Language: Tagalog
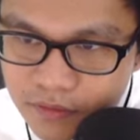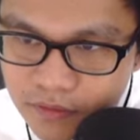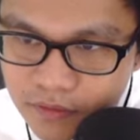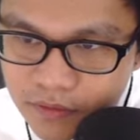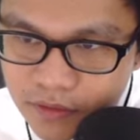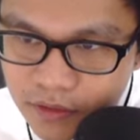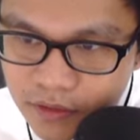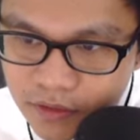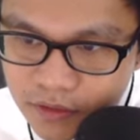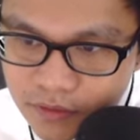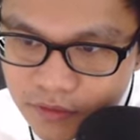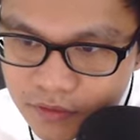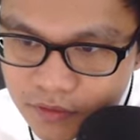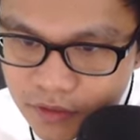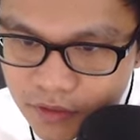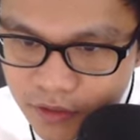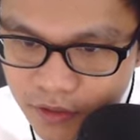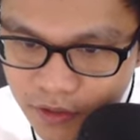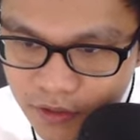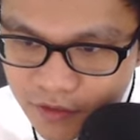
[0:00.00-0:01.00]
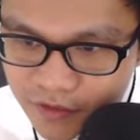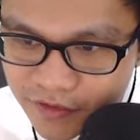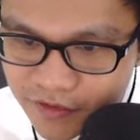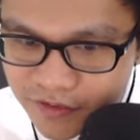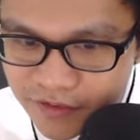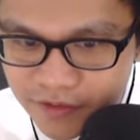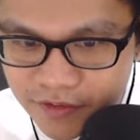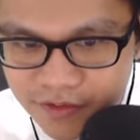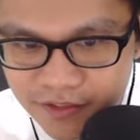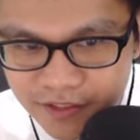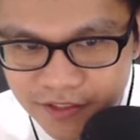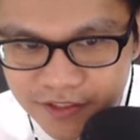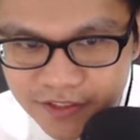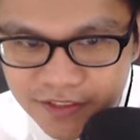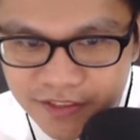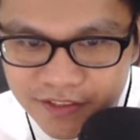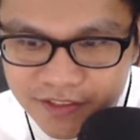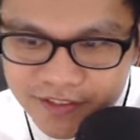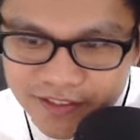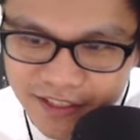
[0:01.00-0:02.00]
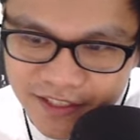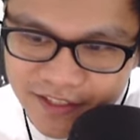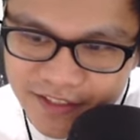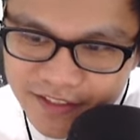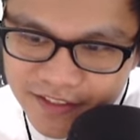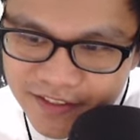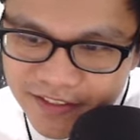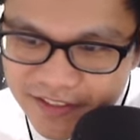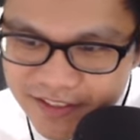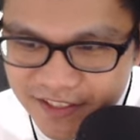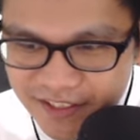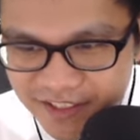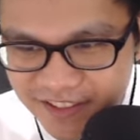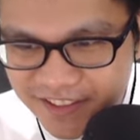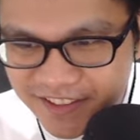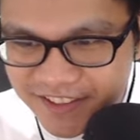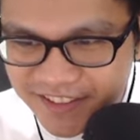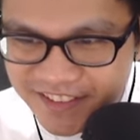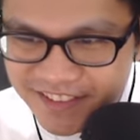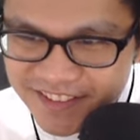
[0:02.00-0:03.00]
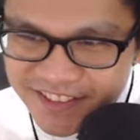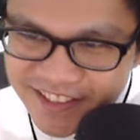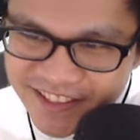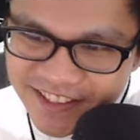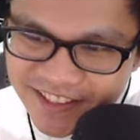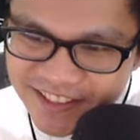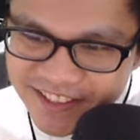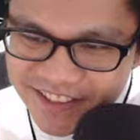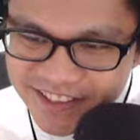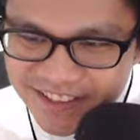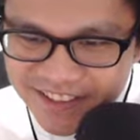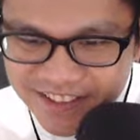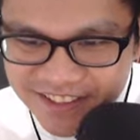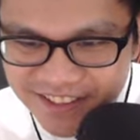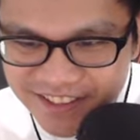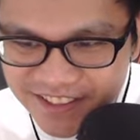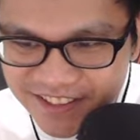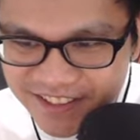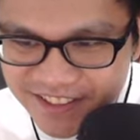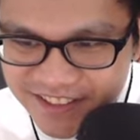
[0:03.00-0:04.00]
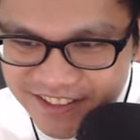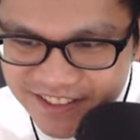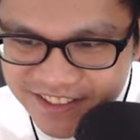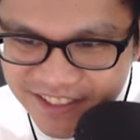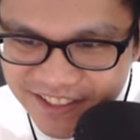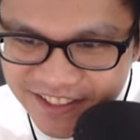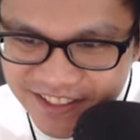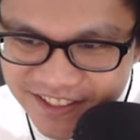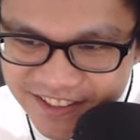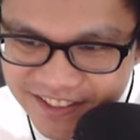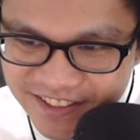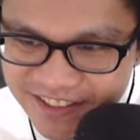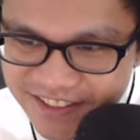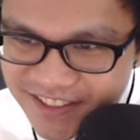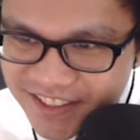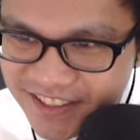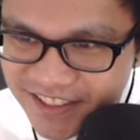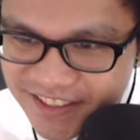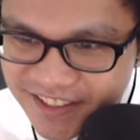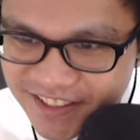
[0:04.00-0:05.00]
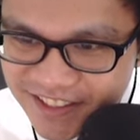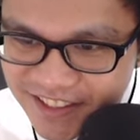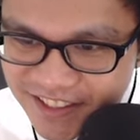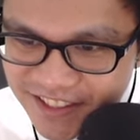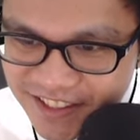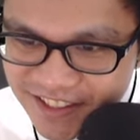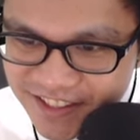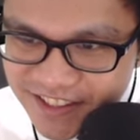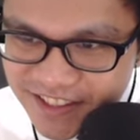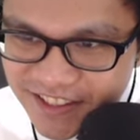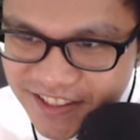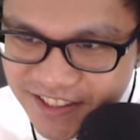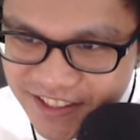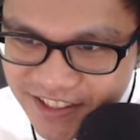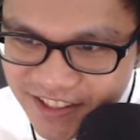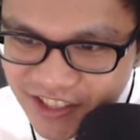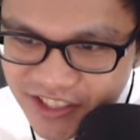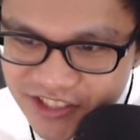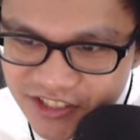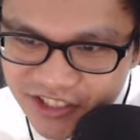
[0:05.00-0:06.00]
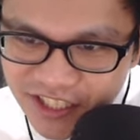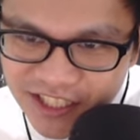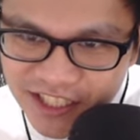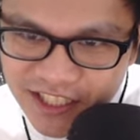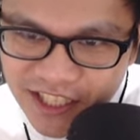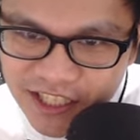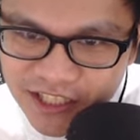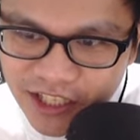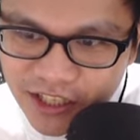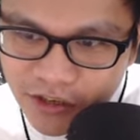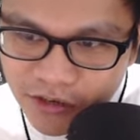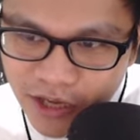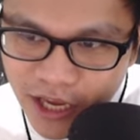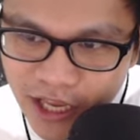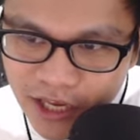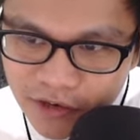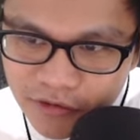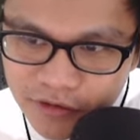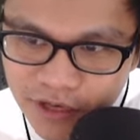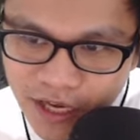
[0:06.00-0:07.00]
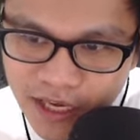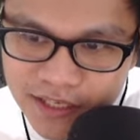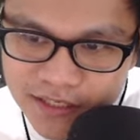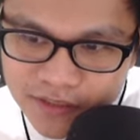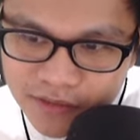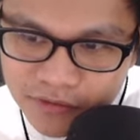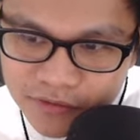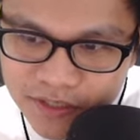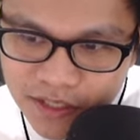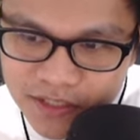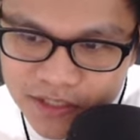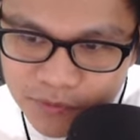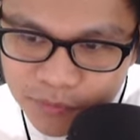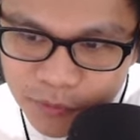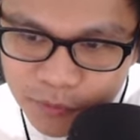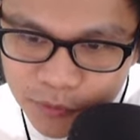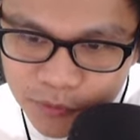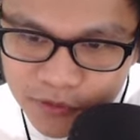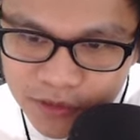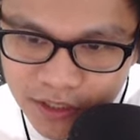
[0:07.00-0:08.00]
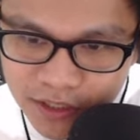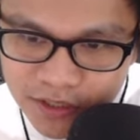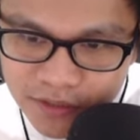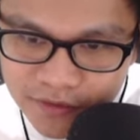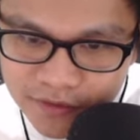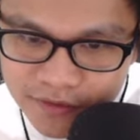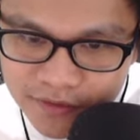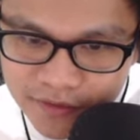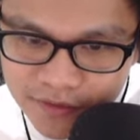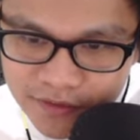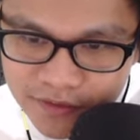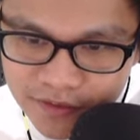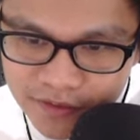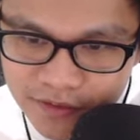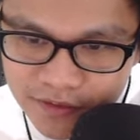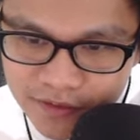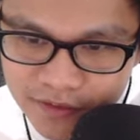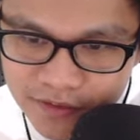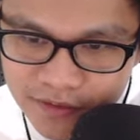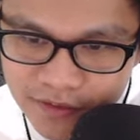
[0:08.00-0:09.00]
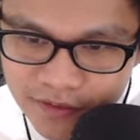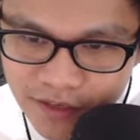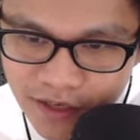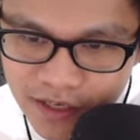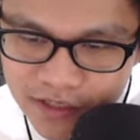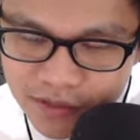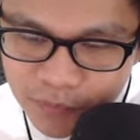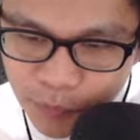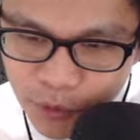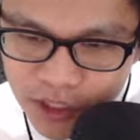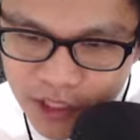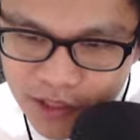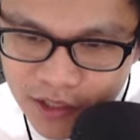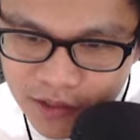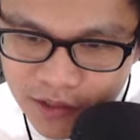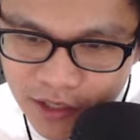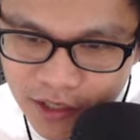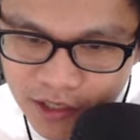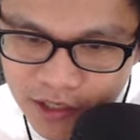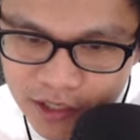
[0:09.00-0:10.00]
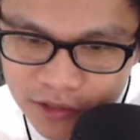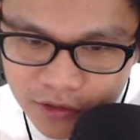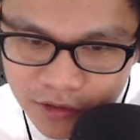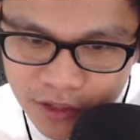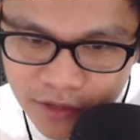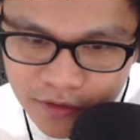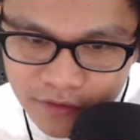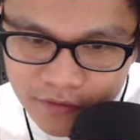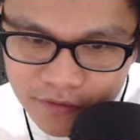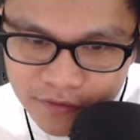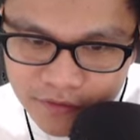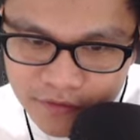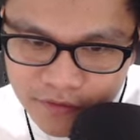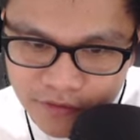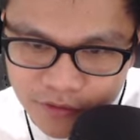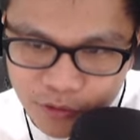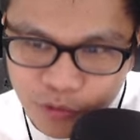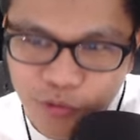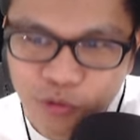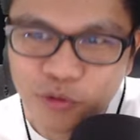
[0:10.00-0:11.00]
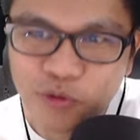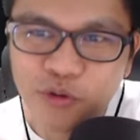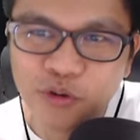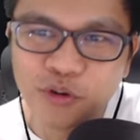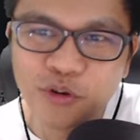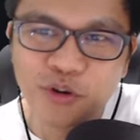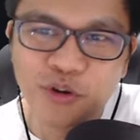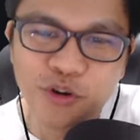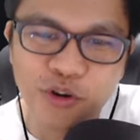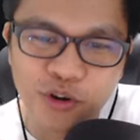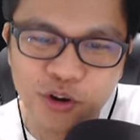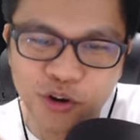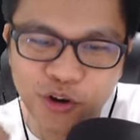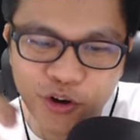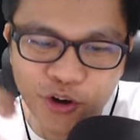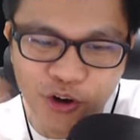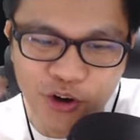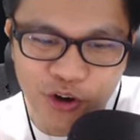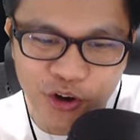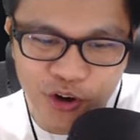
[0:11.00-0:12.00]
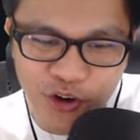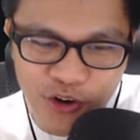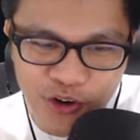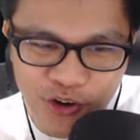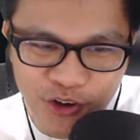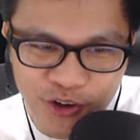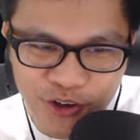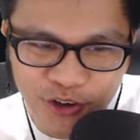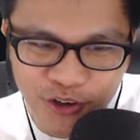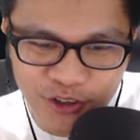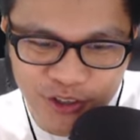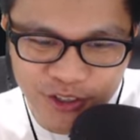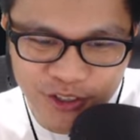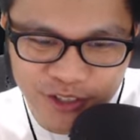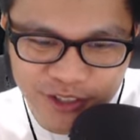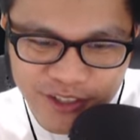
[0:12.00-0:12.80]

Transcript: Tang tarang tang tang tang tang tang tang tang. Okay, so tingnan natin yung yellow guys kung saan siya pupunta. Ah, so pwede natin ganituin. Ooh!